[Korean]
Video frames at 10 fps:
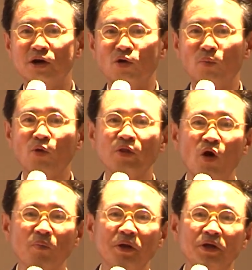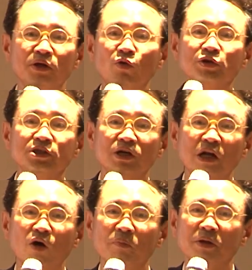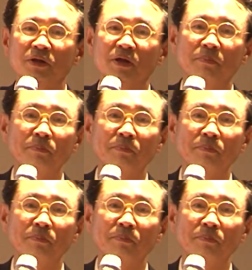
로봇 나오면 인공지능 나오면